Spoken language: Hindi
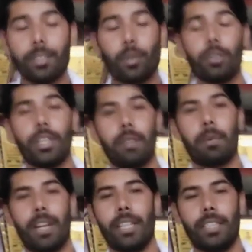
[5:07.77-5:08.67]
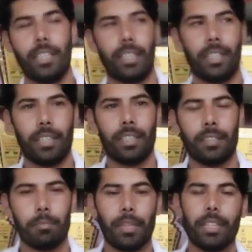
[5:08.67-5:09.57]
दो से
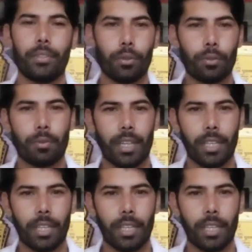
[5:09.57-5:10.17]
मैंने शौक हुआ